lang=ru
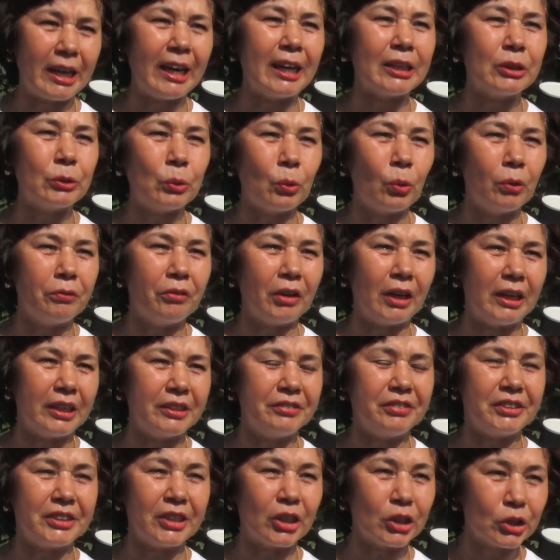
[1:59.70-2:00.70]
Готовили
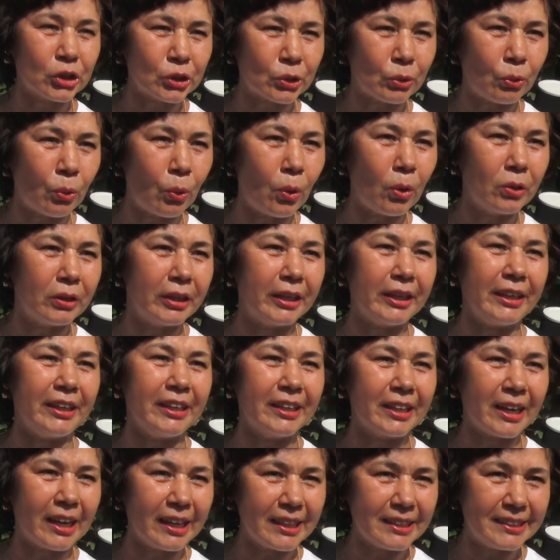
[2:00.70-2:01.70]
всей школы
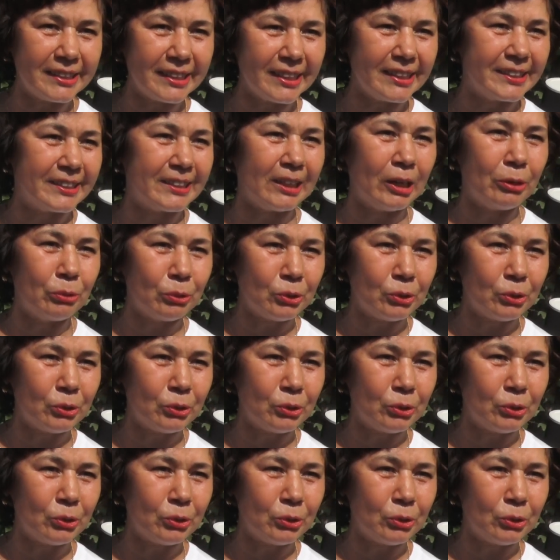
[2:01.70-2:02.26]
и родители, и